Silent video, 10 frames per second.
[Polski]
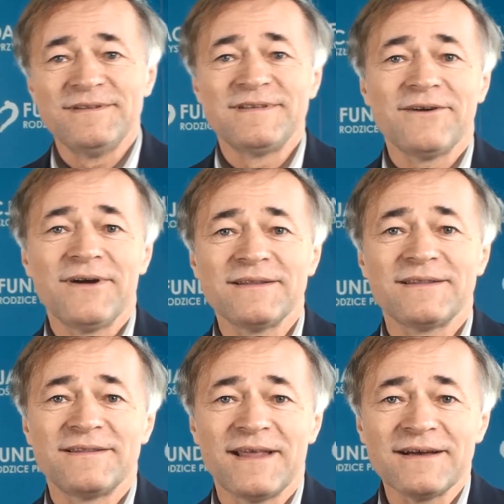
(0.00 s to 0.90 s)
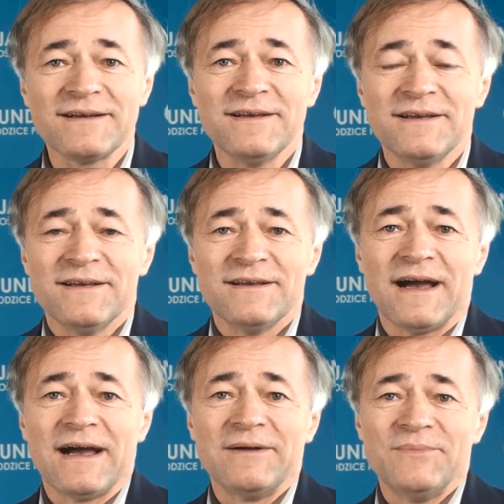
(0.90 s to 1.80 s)
działa tak,
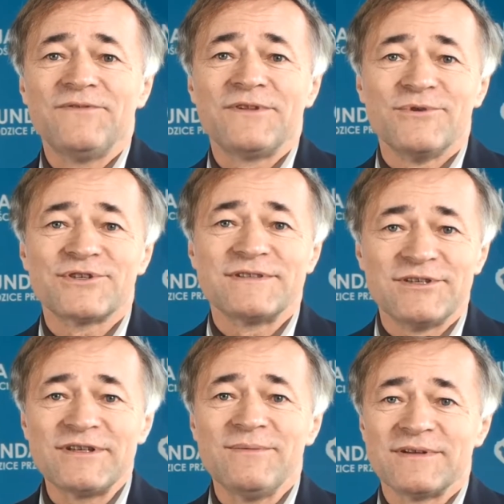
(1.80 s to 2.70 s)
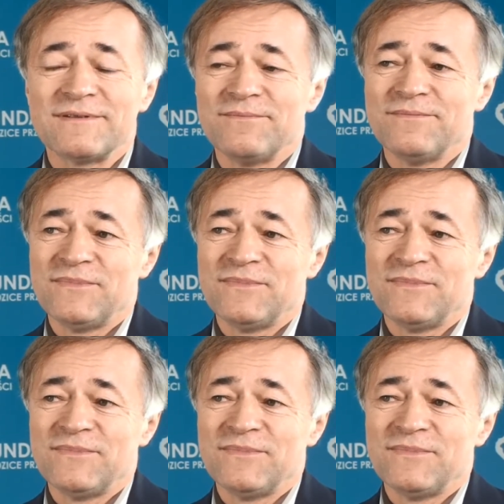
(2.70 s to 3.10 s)
a my w tym uczestniczymy, no,